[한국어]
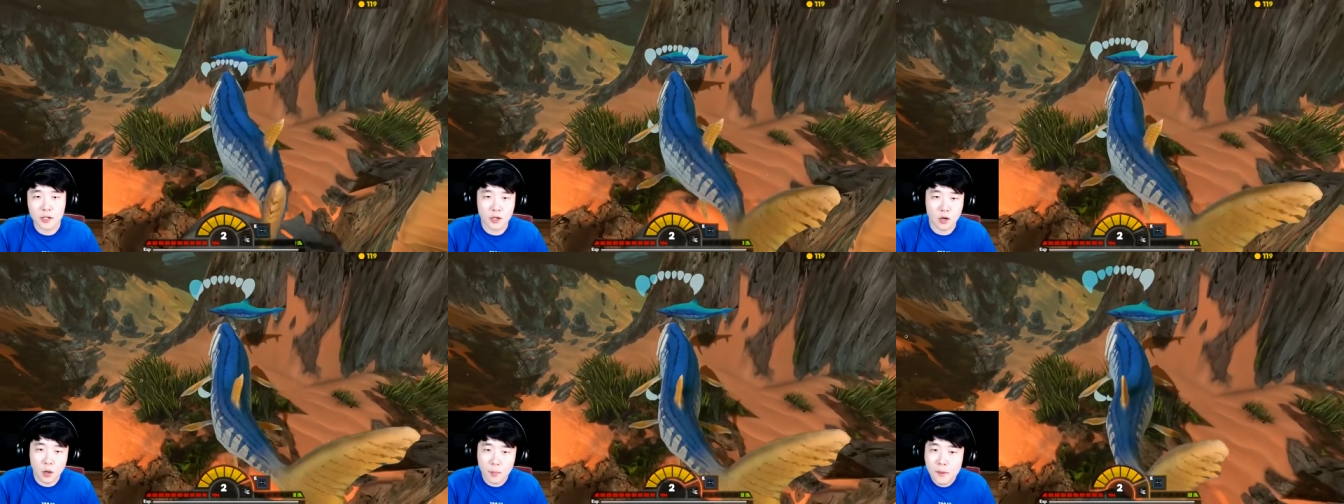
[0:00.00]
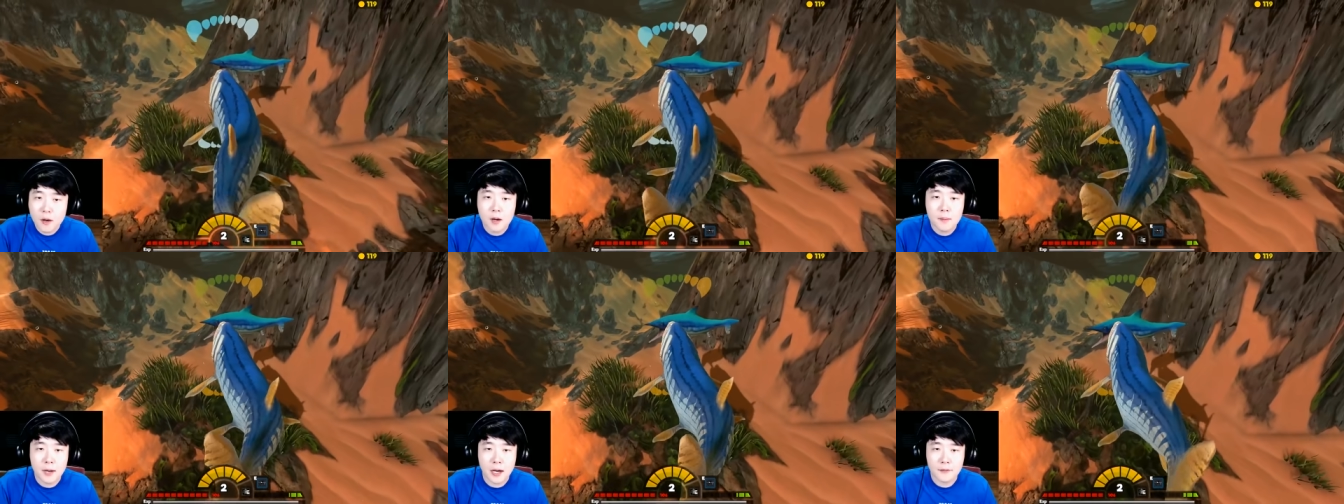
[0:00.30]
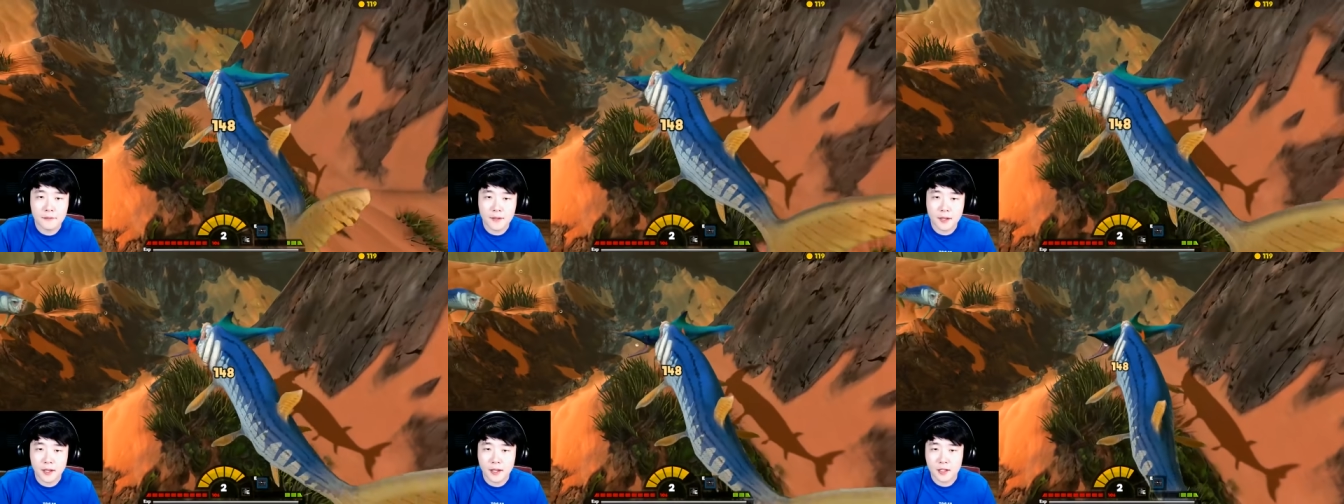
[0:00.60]

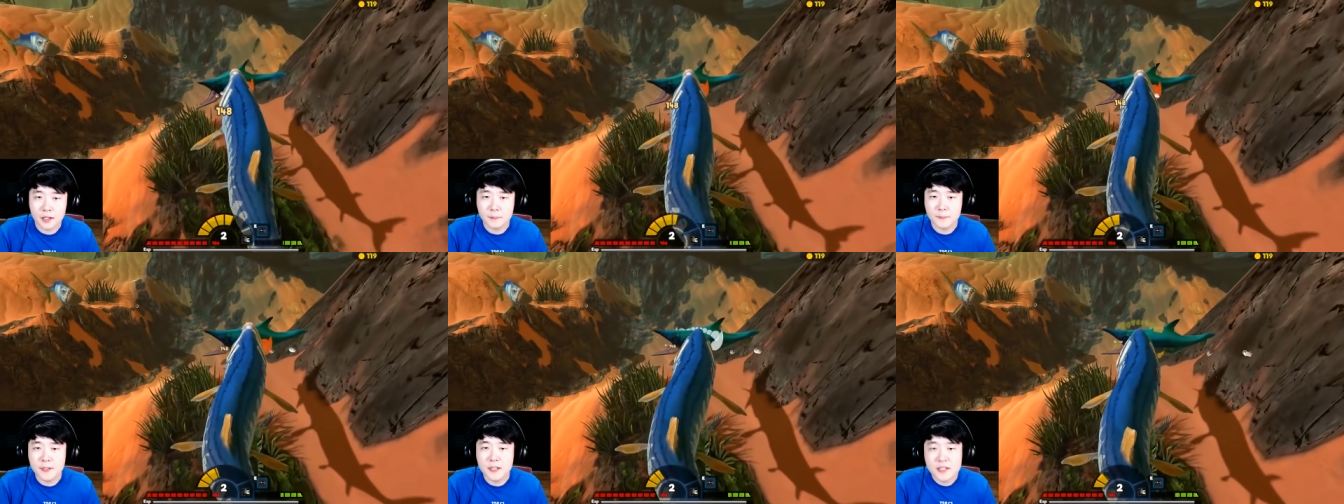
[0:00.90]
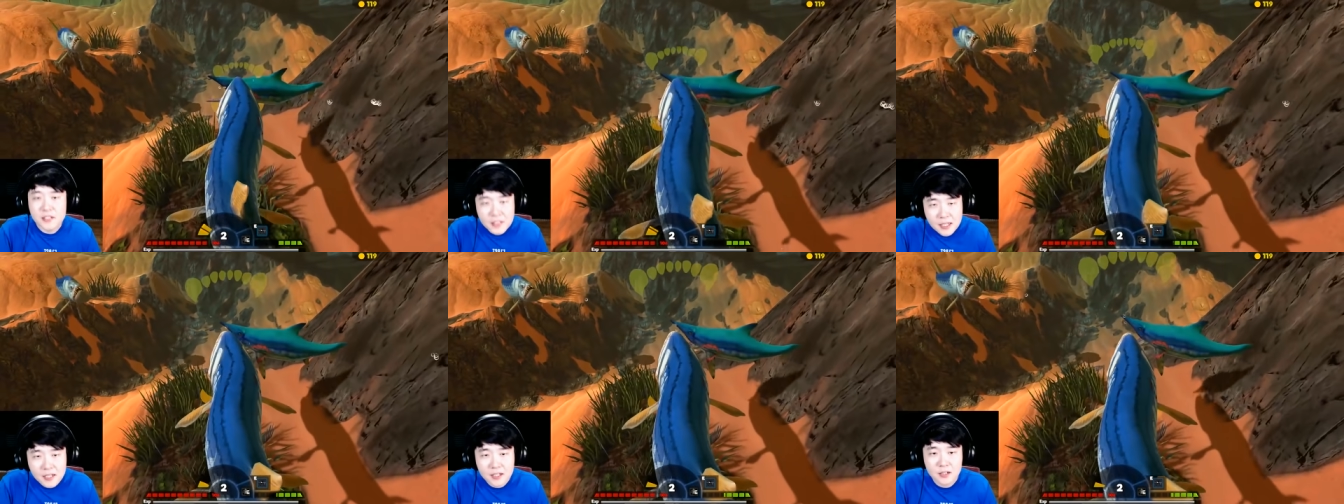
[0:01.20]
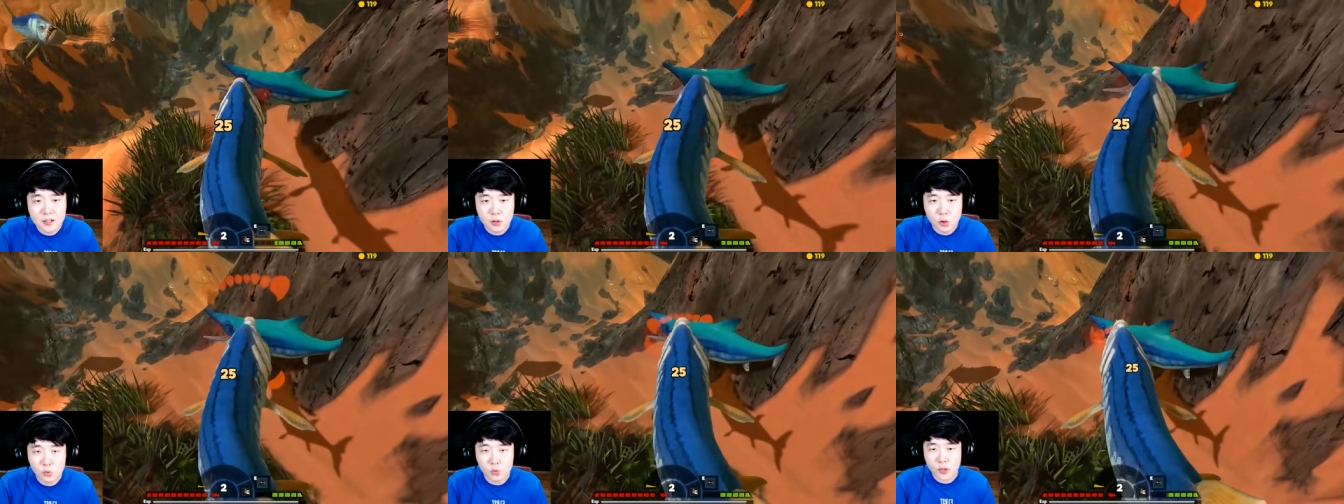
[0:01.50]
어마어마한데 이
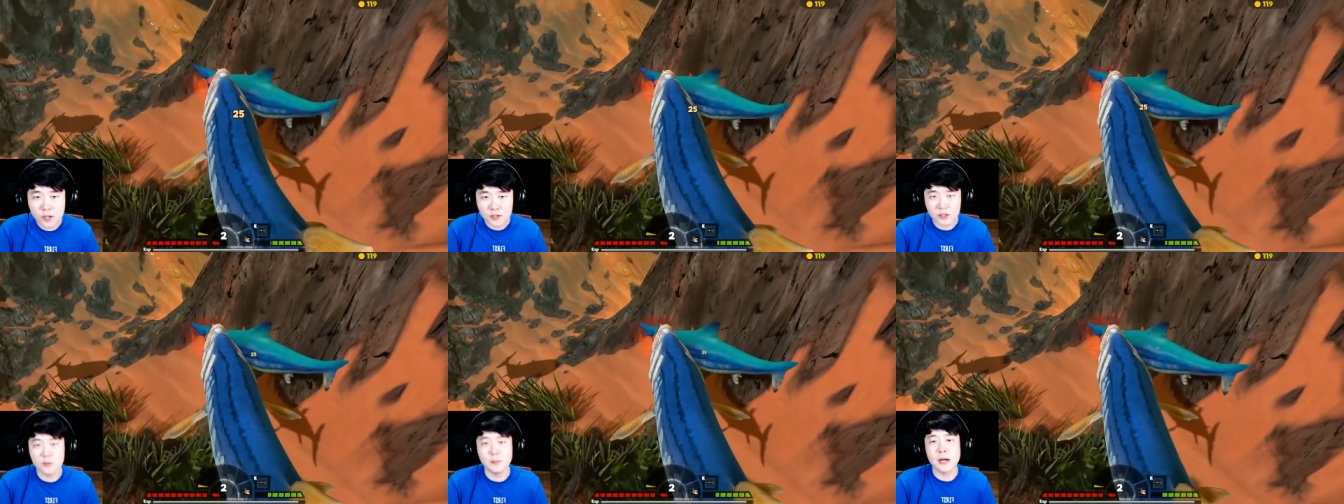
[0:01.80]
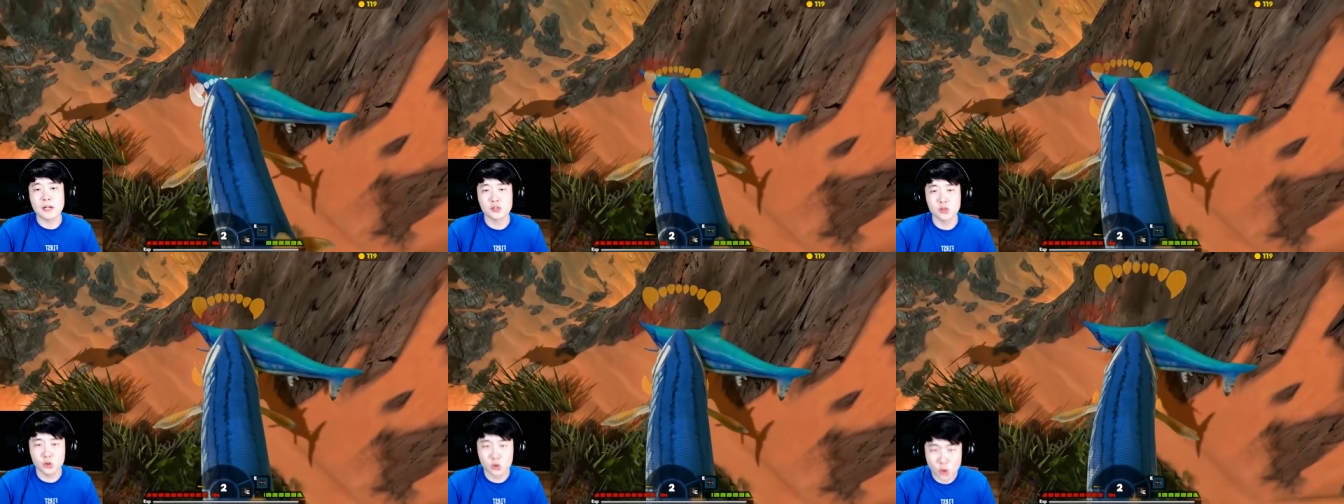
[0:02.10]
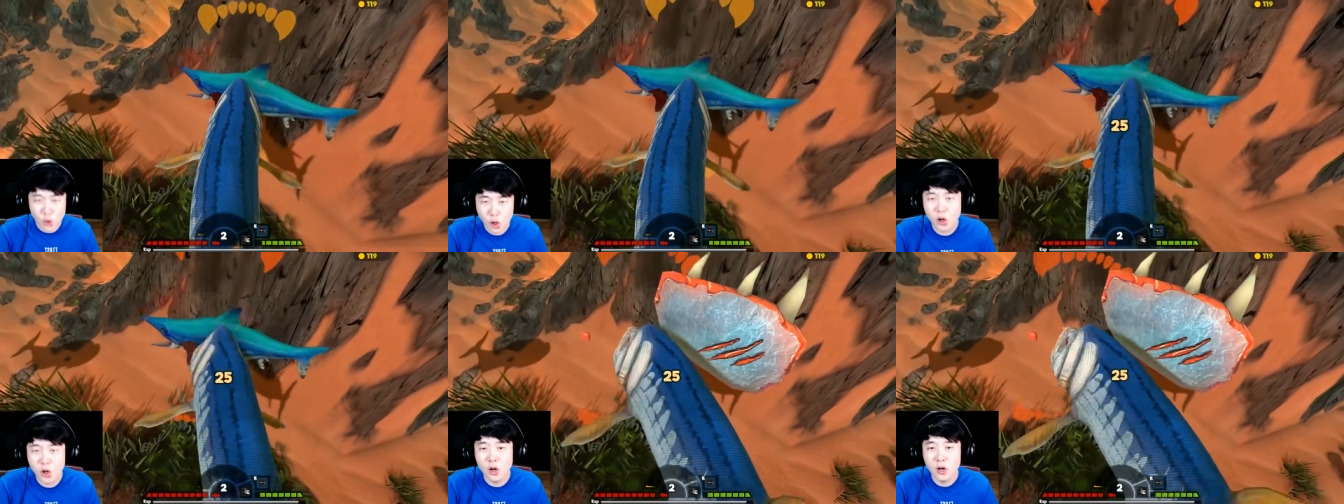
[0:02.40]
피드앤그로우에서
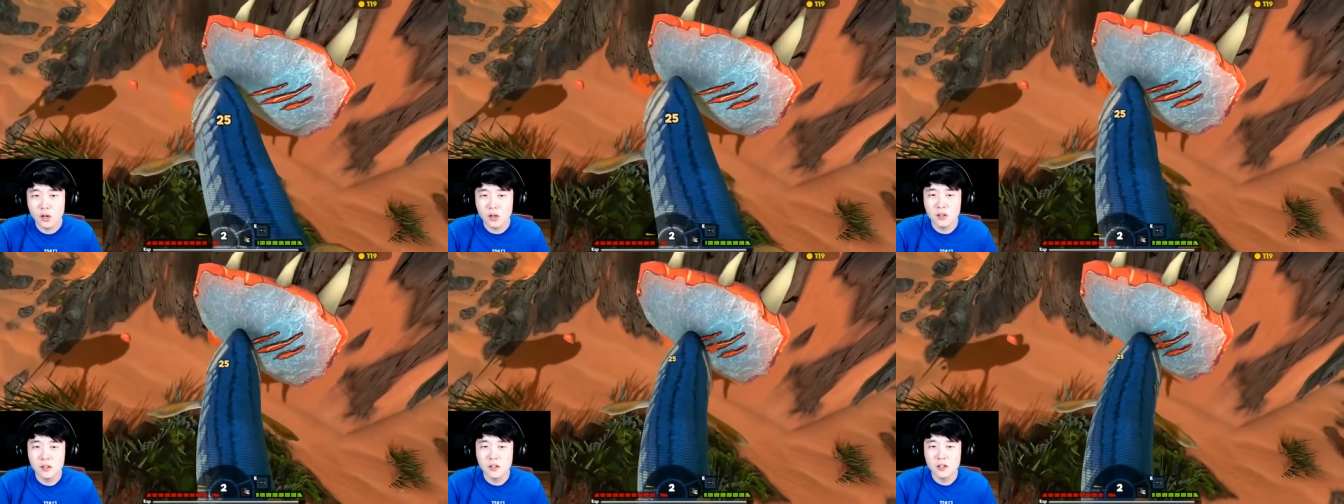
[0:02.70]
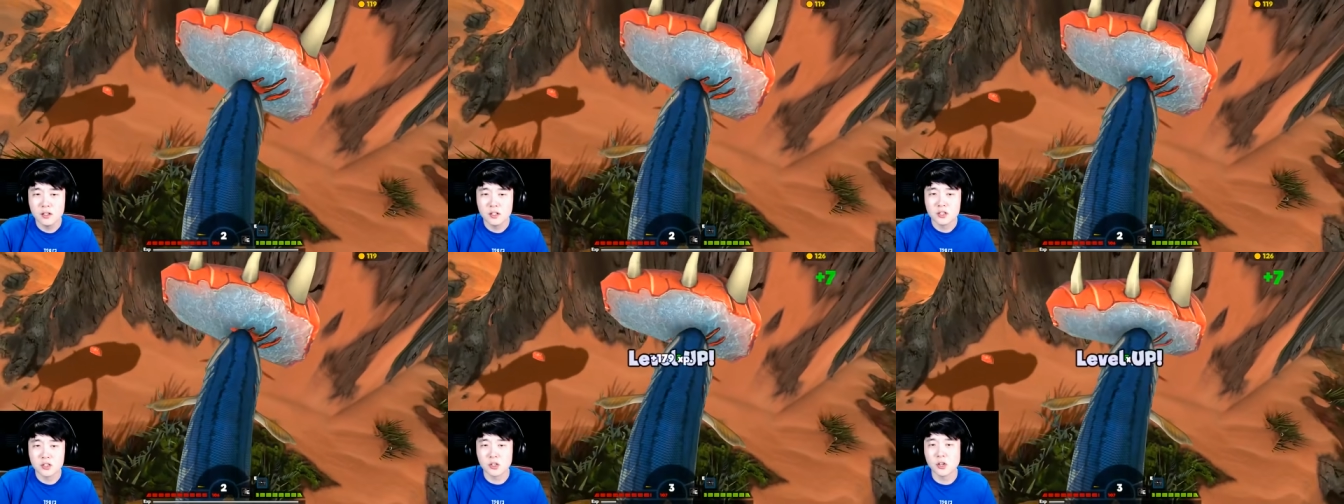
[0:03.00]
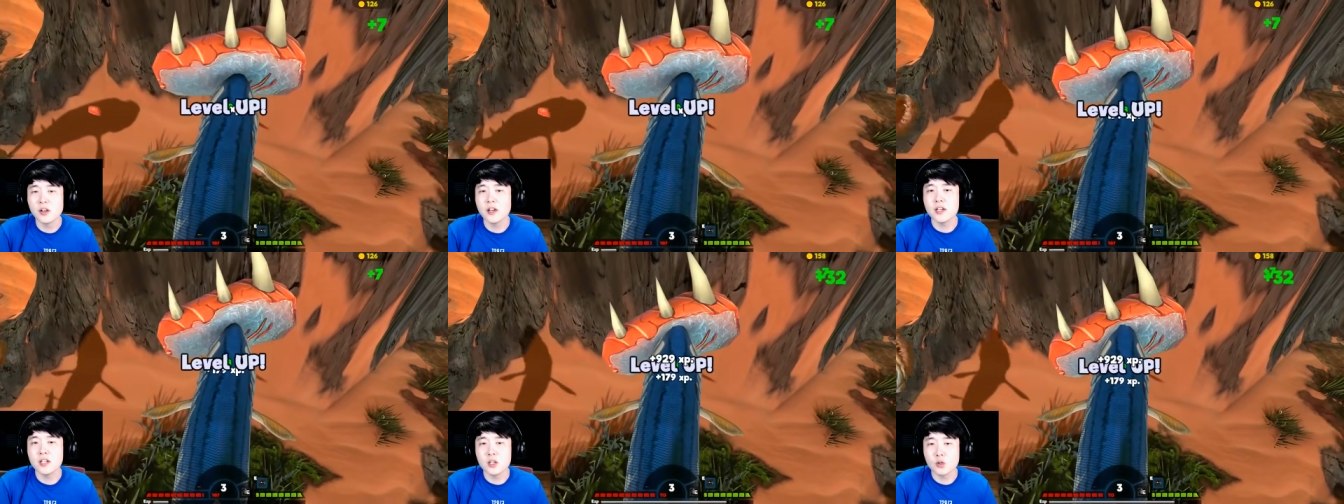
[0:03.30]
마저도 저의 이